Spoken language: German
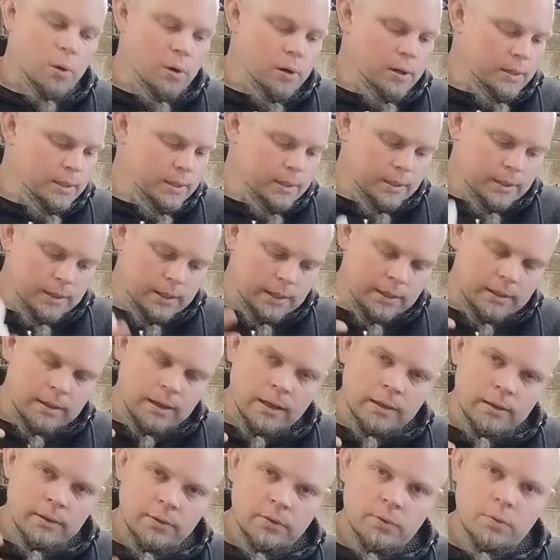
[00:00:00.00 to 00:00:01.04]
Pollen, geht
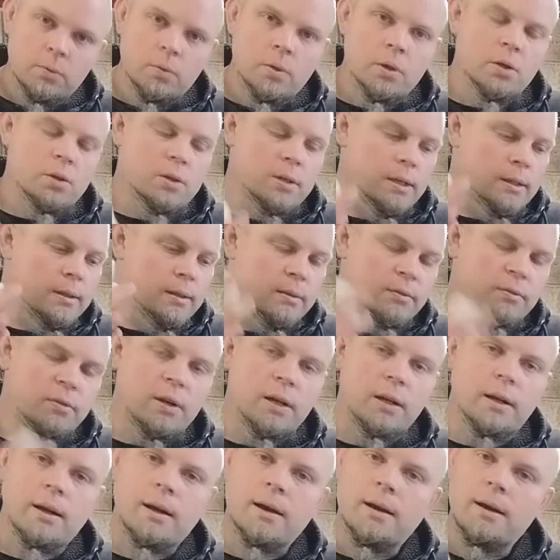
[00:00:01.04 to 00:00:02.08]
alles durch in den
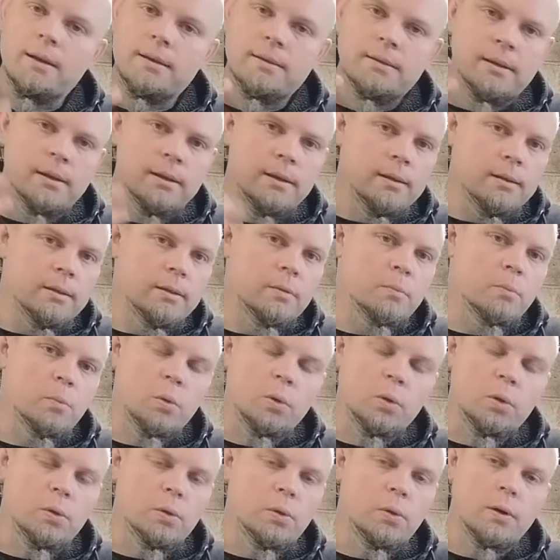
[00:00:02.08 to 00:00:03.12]
Vergaser, in den
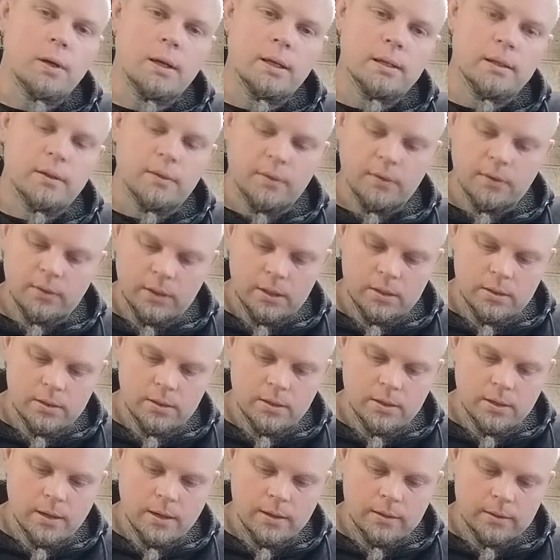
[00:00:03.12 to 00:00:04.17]
Motor. Das ist
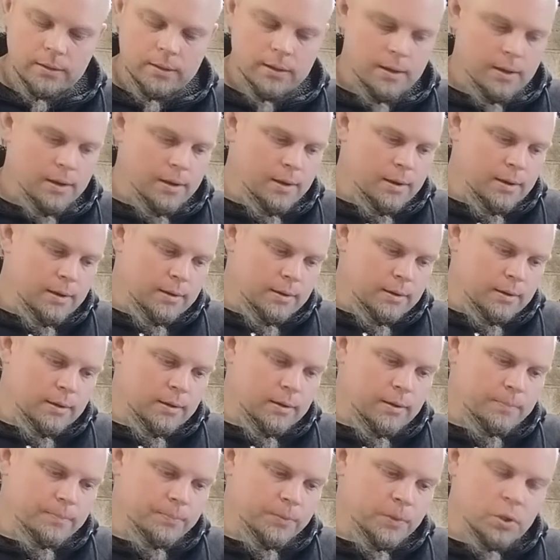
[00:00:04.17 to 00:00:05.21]
richtig kacke.
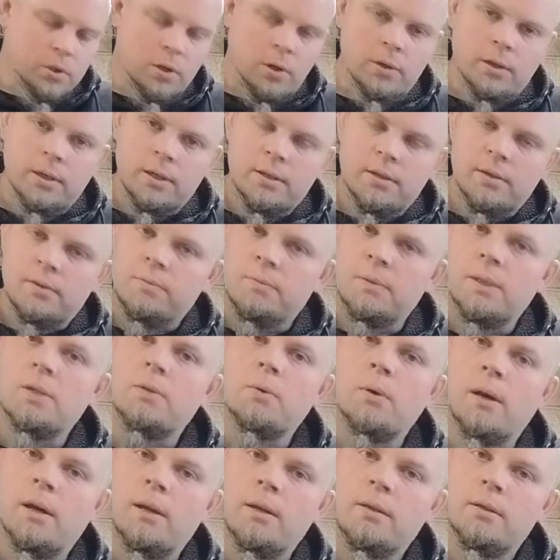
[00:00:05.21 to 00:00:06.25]
Ähm, schaut euch das
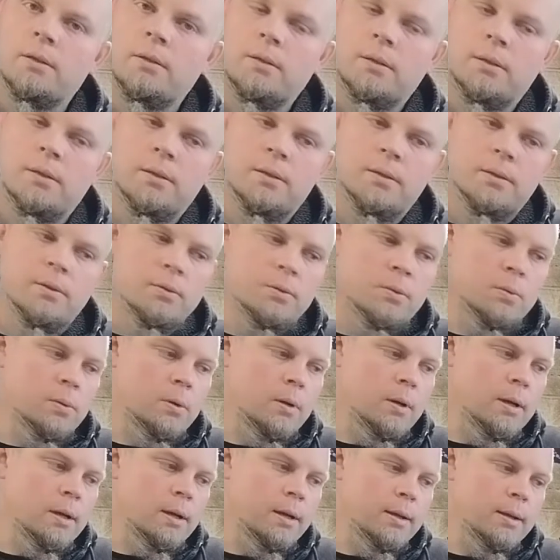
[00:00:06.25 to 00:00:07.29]
Video an äh,
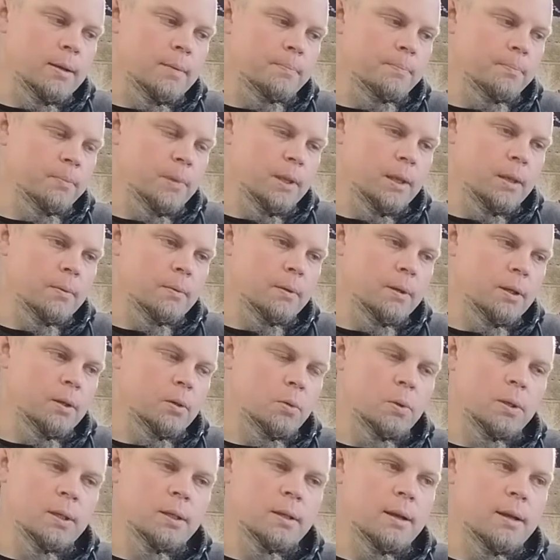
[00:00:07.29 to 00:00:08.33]
zur
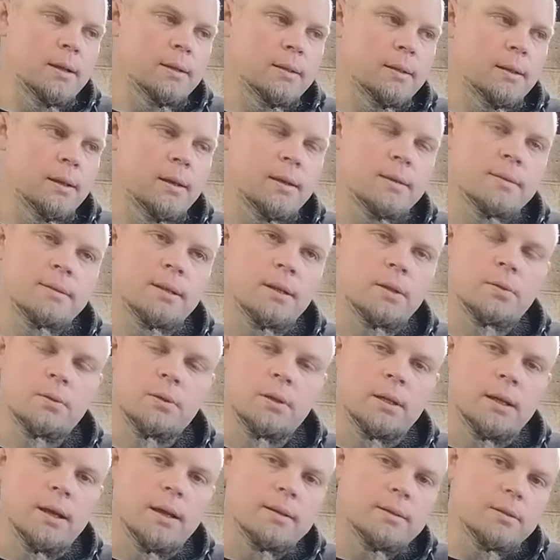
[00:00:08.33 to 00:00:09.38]
Greencard GS
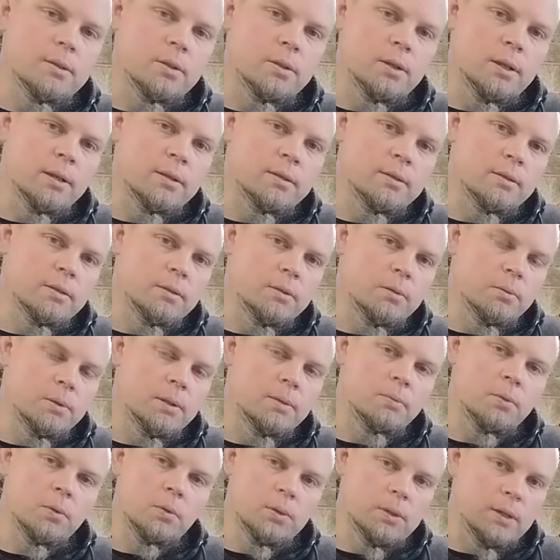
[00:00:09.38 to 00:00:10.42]
680X
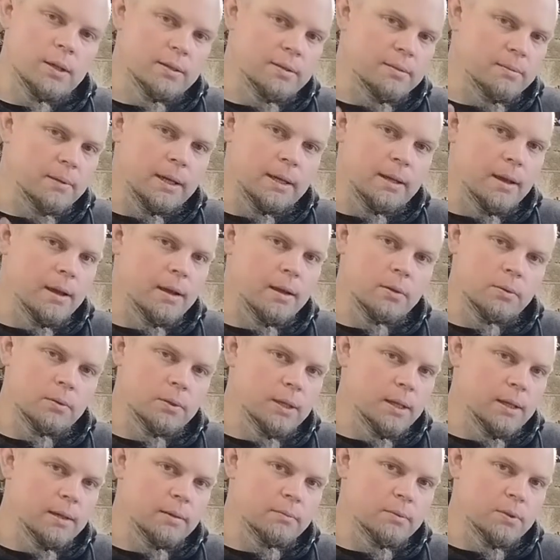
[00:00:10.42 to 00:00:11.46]
Review nach zwei Jahren
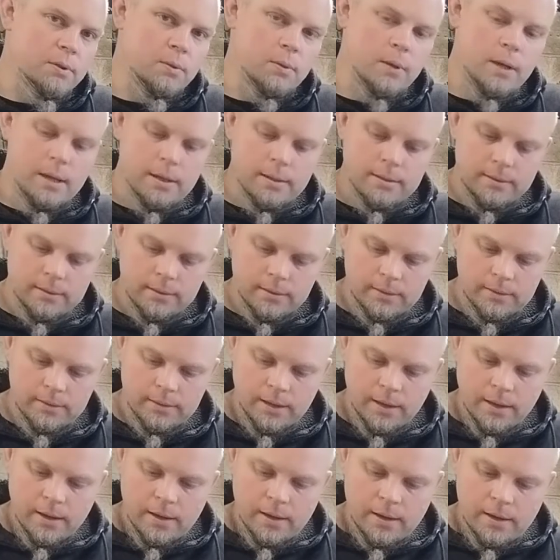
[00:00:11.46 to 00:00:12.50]
oder irgendwie so heißt
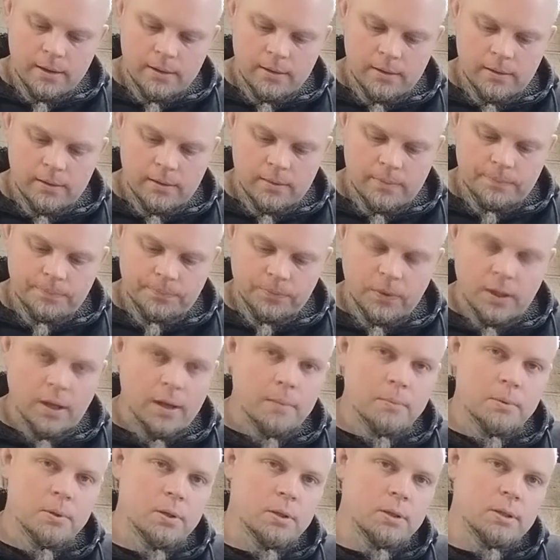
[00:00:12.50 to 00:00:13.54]
es. Ähm, da
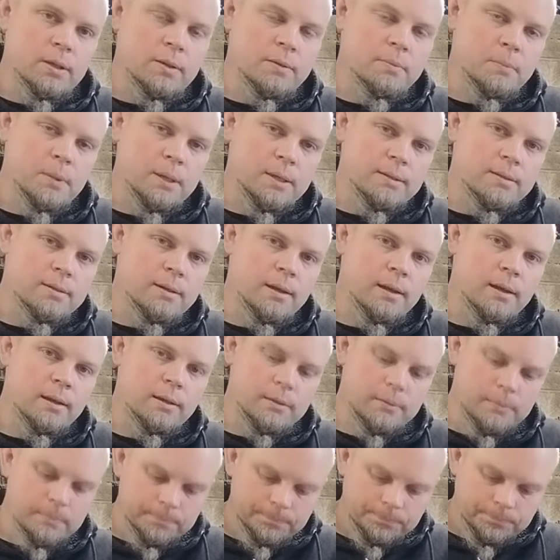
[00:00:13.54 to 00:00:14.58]
habe ich euch das mal
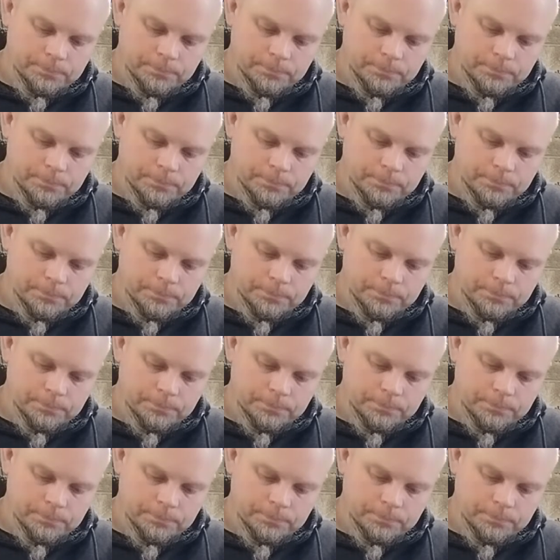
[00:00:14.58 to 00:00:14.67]
gezeigt